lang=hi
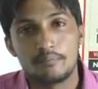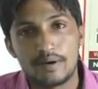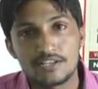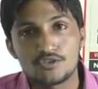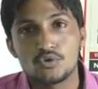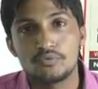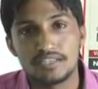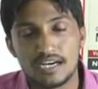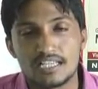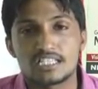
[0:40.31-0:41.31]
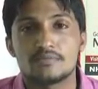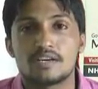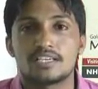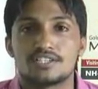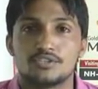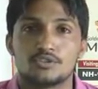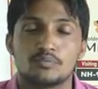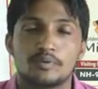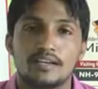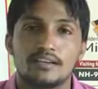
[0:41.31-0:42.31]
पाँचों विधानसभा की सीटों
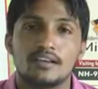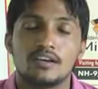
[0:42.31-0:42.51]
पर